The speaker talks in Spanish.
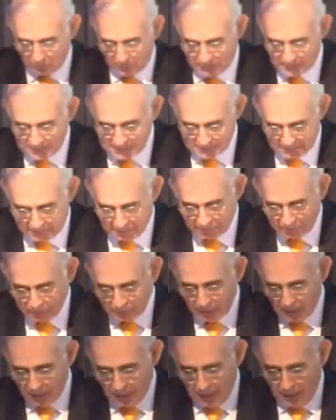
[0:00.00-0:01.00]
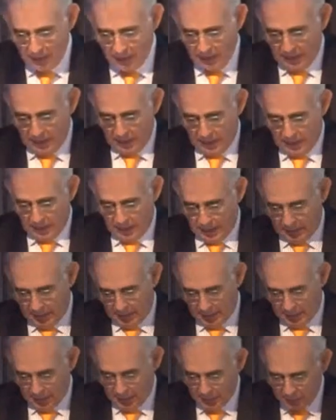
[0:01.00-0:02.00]
países,
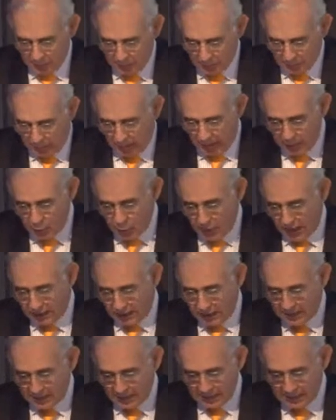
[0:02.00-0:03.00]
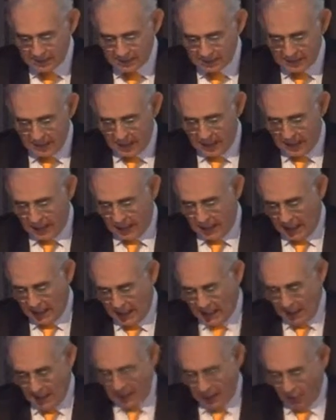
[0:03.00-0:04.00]
eh, hay una tendencia
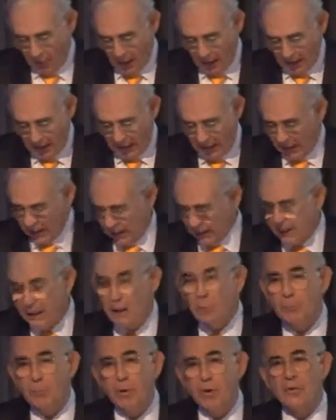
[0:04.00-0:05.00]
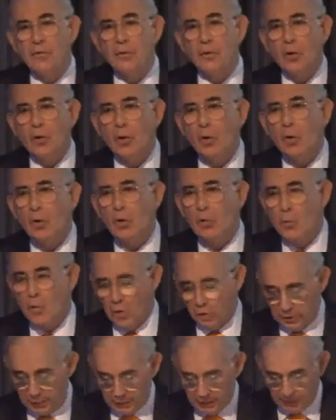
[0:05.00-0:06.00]
a la baja en el precio de los
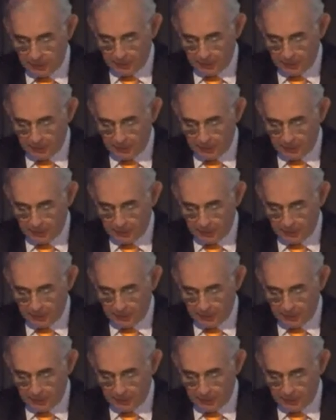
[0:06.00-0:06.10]
commodities.